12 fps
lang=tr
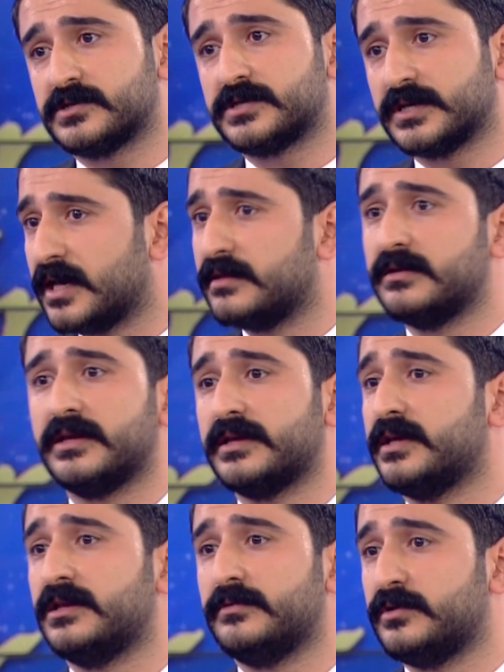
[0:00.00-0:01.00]
İşte kendine
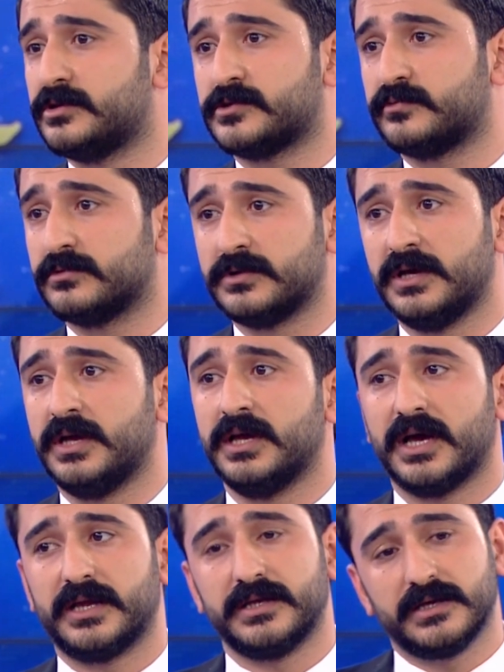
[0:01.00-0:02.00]
yeni bir iş bul.
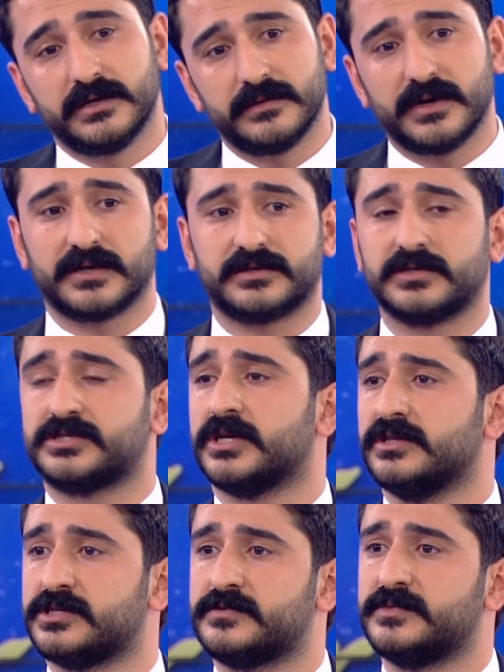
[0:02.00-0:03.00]
Hmm. Hani artık
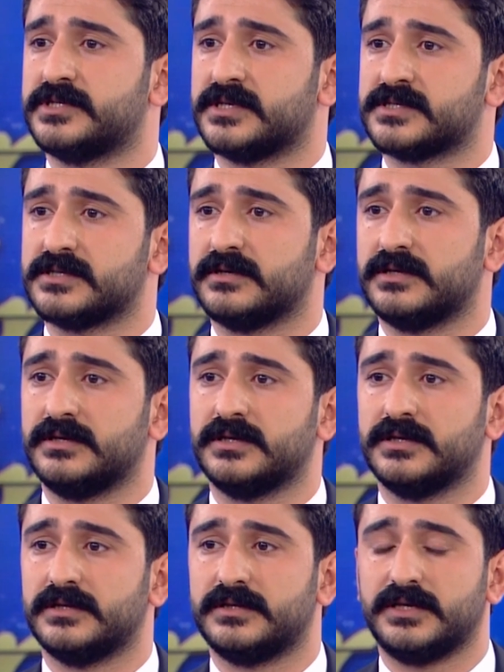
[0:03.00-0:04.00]
çalışmayacağız e,
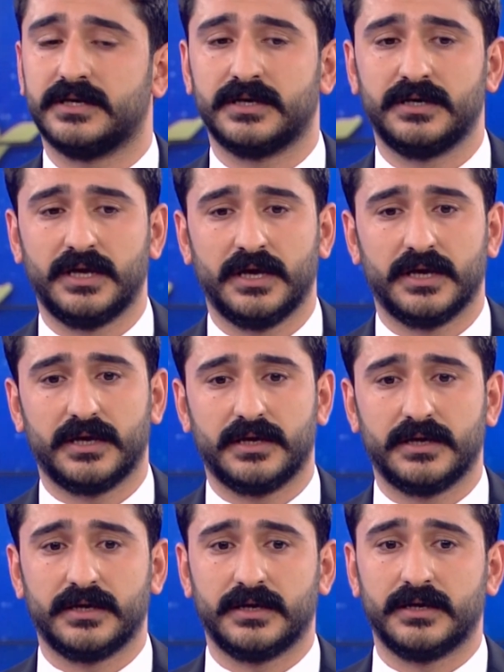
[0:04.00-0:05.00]
diye.
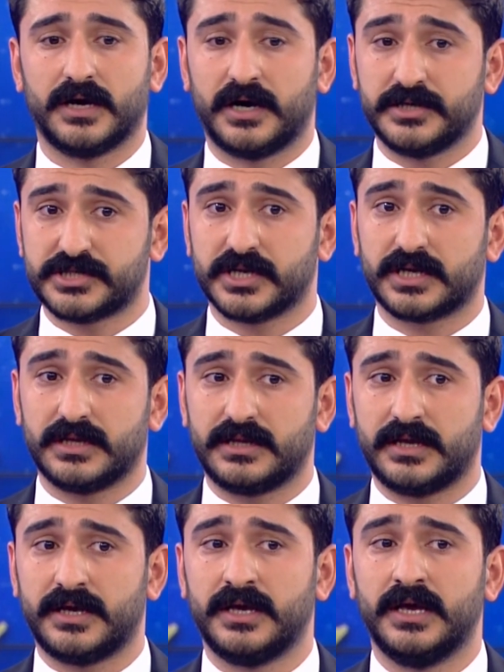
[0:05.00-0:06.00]
E, aynı
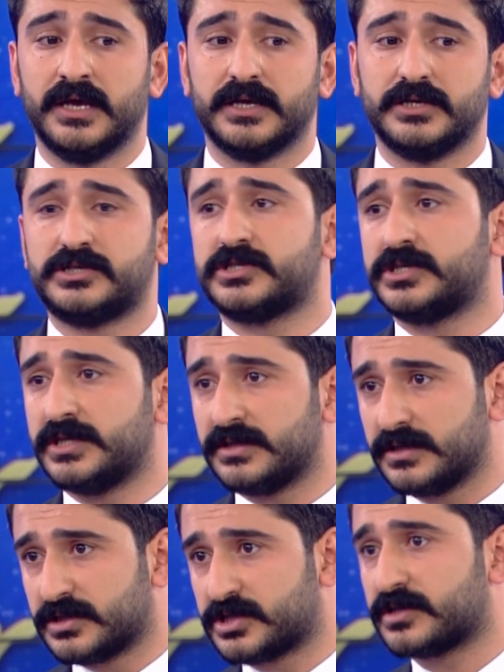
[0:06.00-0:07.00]
şekilde
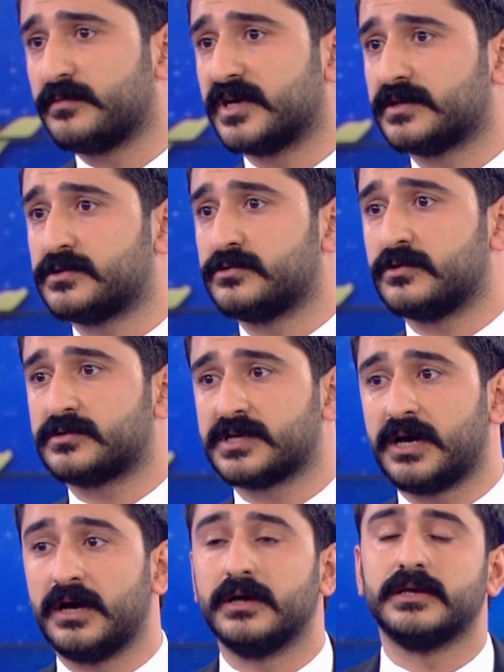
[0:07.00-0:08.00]
işçi çıkmak Heh,
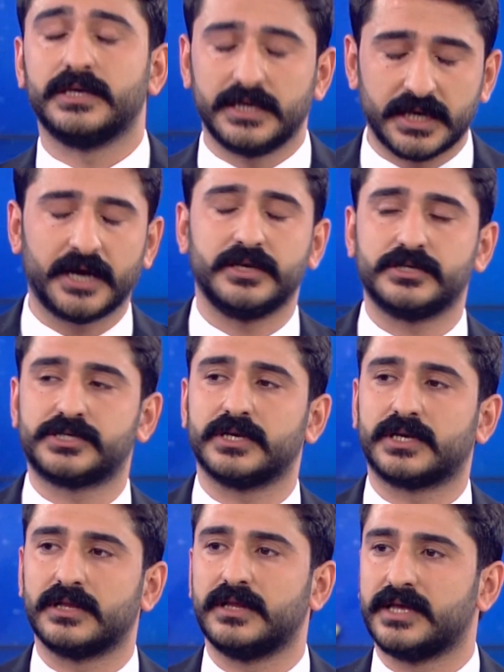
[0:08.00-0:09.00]
istiyorsa yine aynı evet.
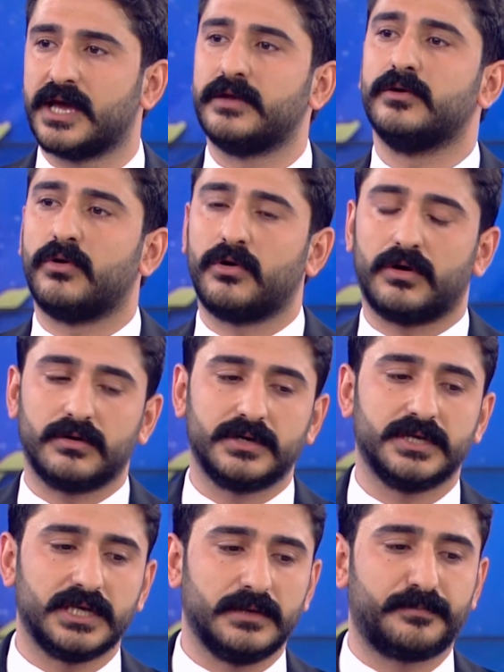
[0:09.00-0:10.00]
şekilde yani o
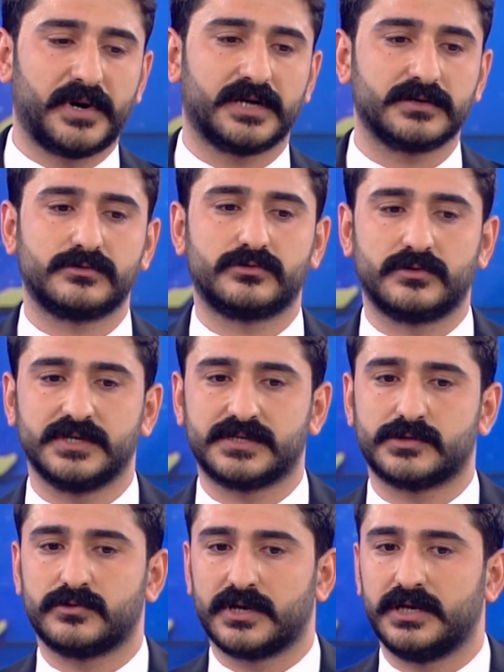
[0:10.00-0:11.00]
e, ihbar
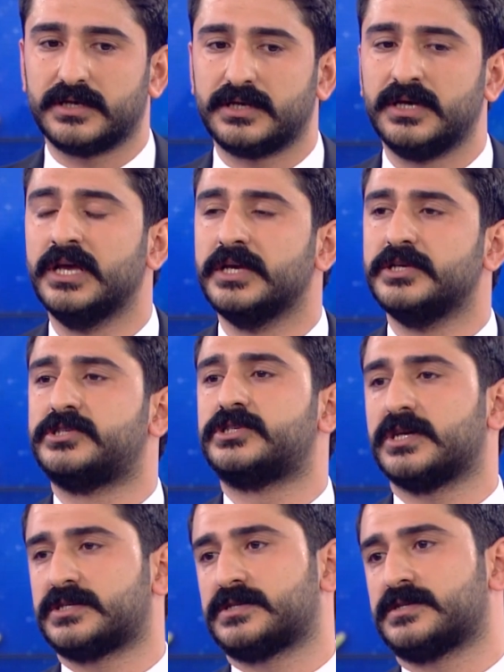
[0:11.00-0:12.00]
süresi süreleri
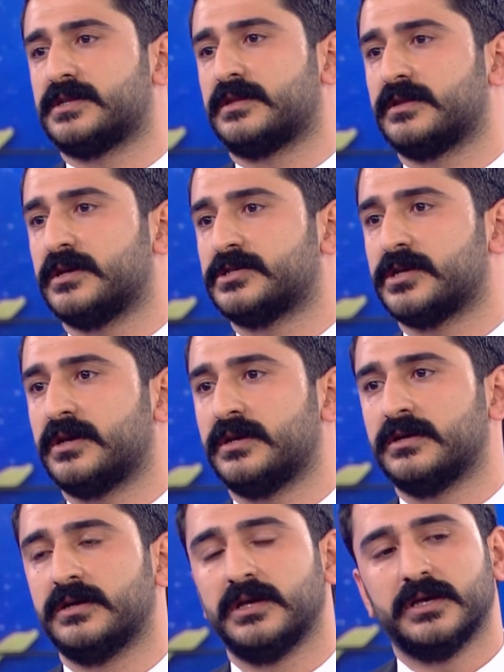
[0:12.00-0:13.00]
işçi açısından da
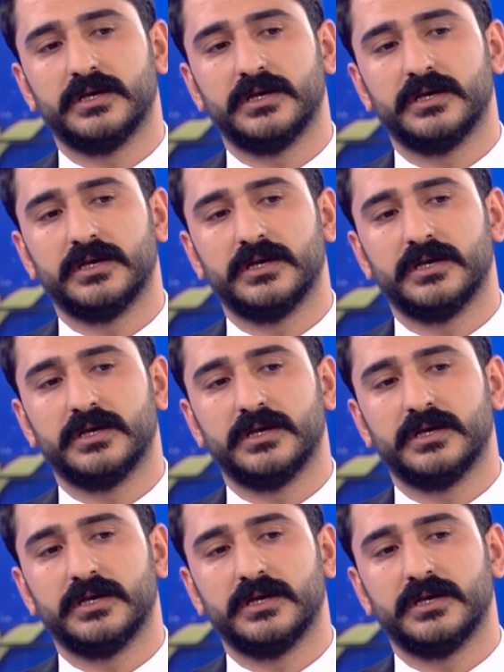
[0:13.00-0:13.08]
geçerli.